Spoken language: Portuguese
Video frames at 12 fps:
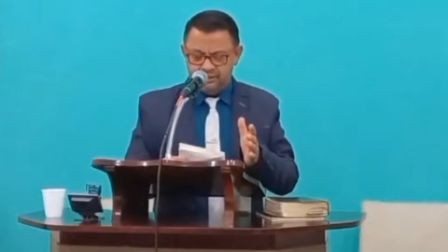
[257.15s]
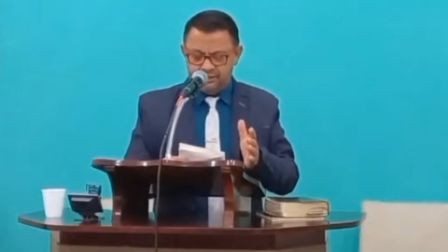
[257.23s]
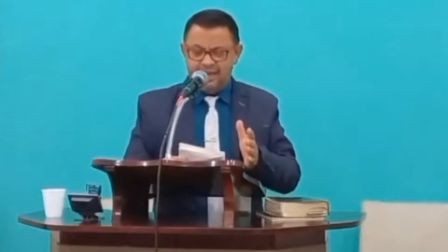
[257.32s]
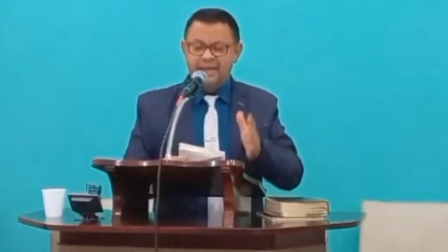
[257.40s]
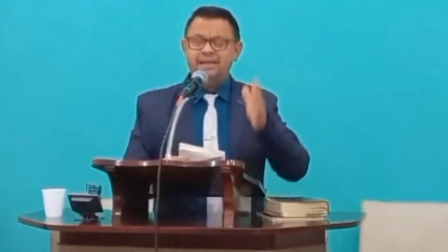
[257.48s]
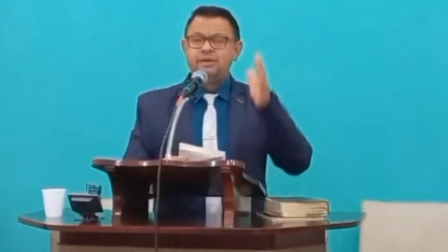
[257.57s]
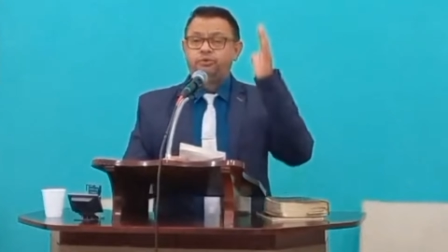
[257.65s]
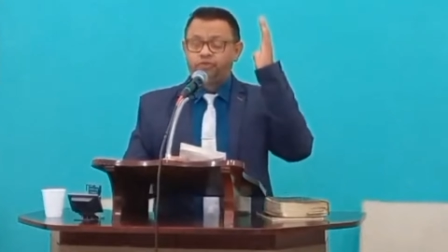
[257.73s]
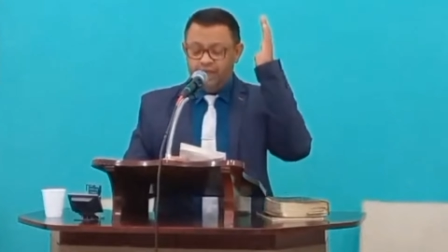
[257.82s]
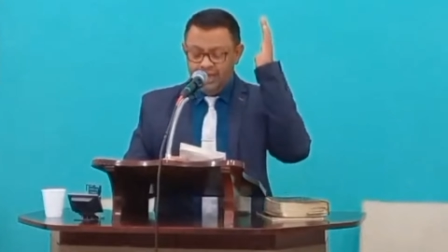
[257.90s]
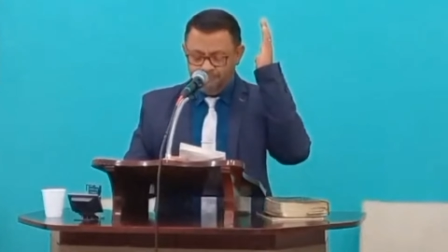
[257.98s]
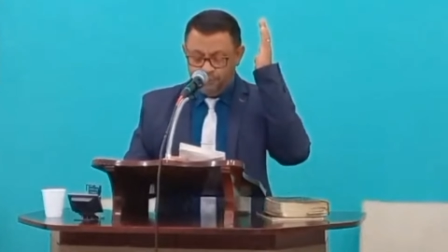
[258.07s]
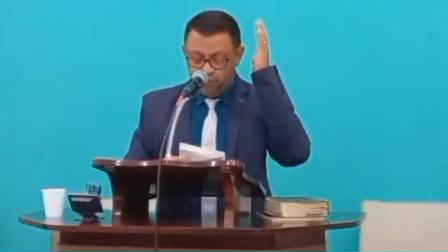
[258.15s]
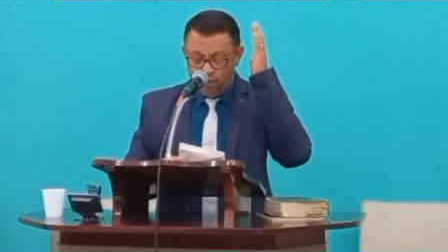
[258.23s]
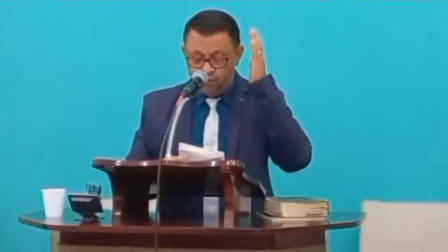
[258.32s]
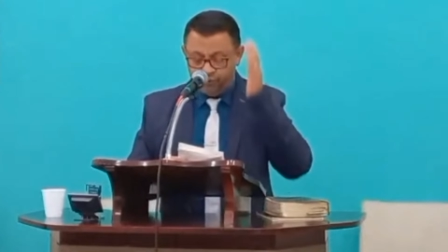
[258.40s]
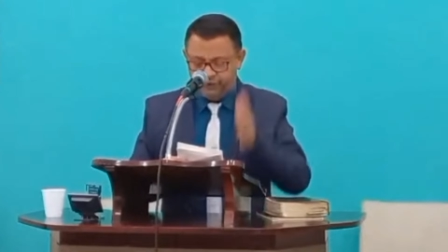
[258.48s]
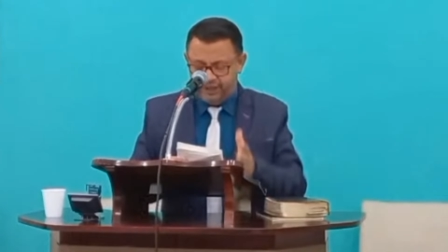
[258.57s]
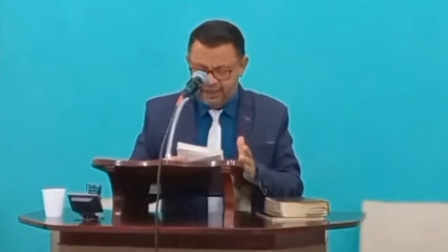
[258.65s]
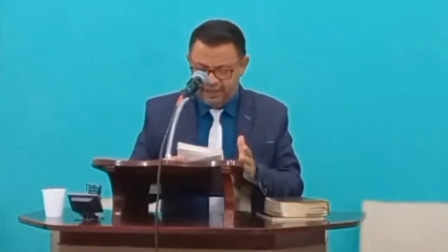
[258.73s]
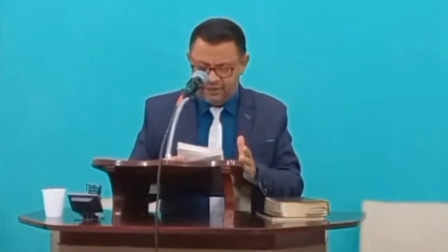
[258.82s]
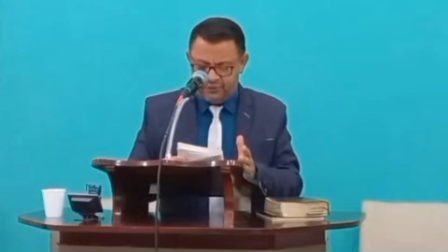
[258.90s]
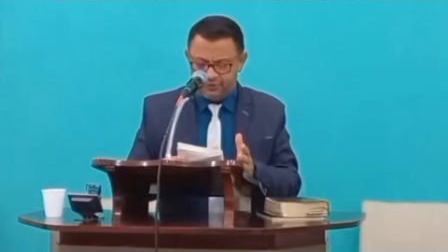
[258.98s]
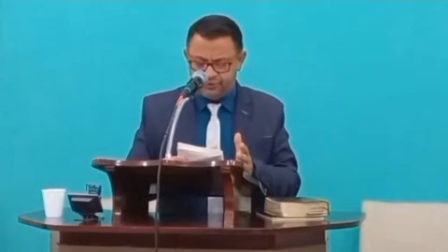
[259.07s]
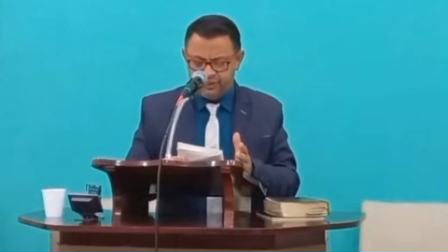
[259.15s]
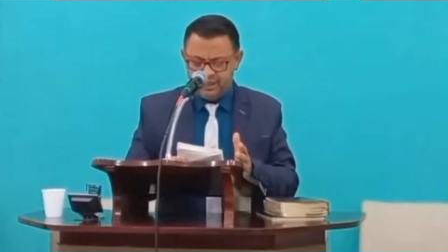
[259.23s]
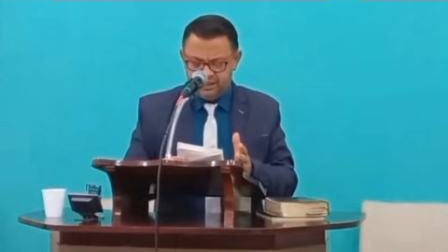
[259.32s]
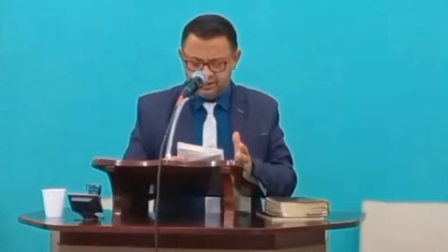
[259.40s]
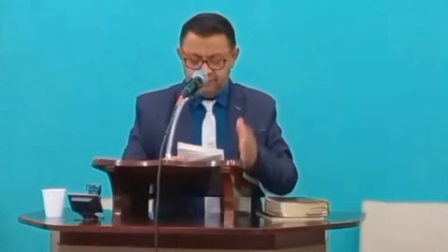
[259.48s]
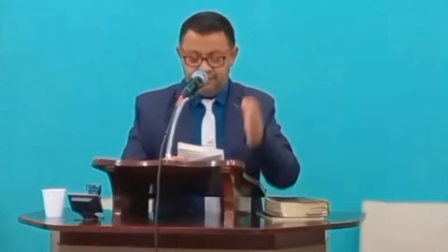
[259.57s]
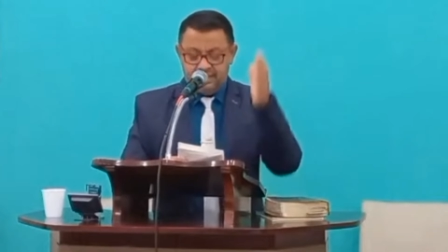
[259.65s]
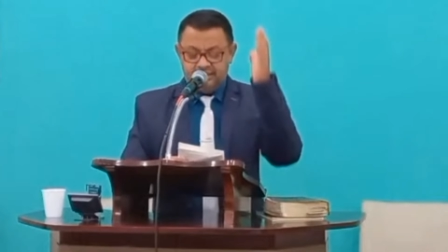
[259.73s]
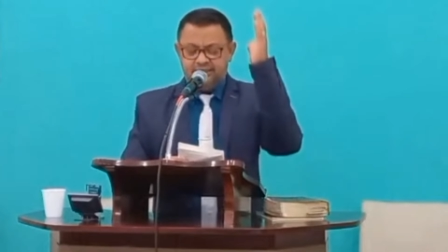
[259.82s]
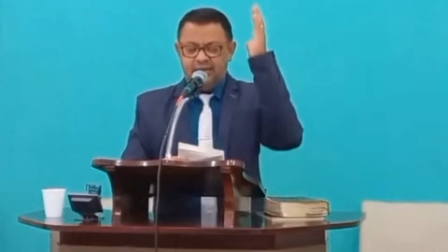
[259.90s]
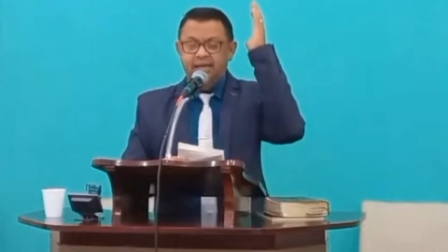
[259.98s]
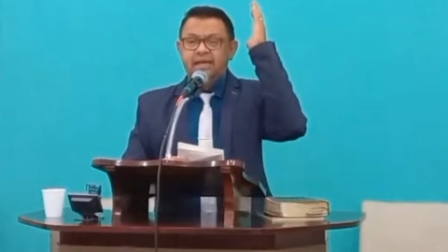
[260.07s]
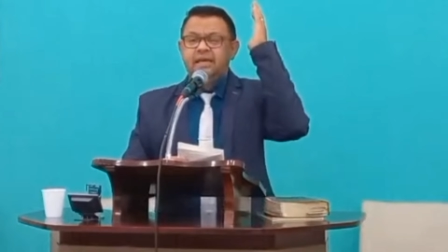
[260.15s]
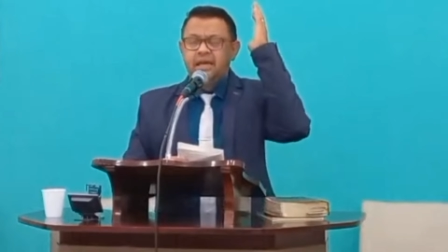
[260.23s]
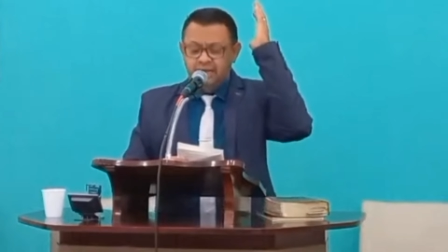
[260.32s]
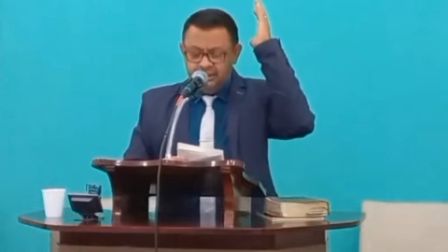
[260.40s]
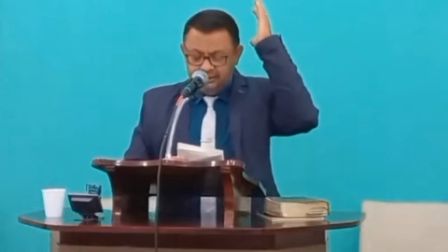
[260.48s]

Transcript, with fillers: Tenham tempo com Deus. Você vai sair